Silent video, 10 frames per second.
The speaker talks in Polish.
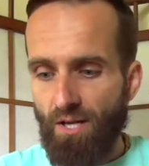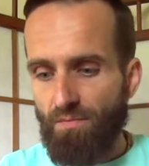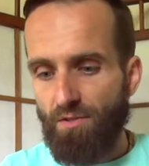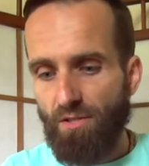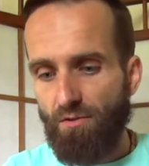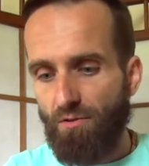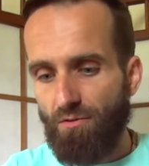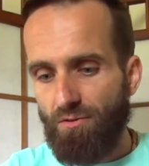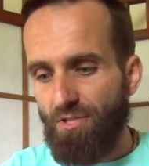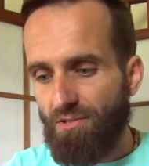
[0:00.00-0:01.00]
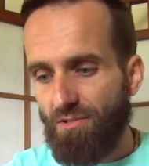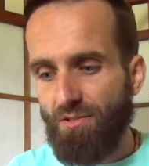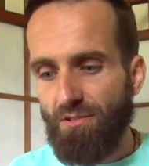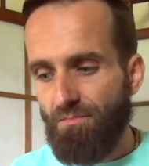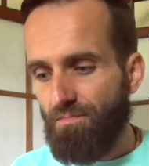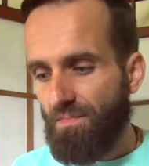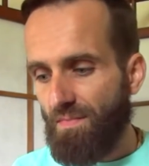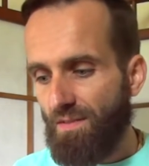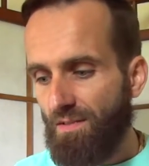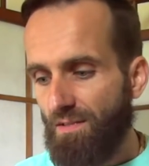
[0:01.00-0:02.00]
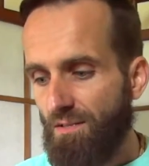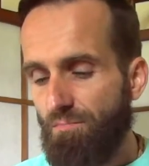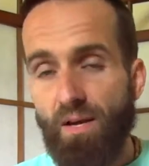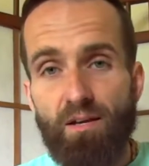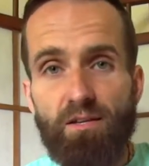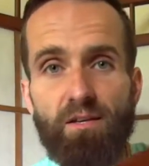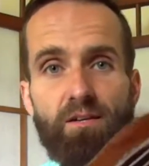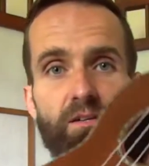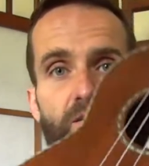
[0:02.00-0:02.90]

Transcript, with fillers: Dlatego lity i pięknie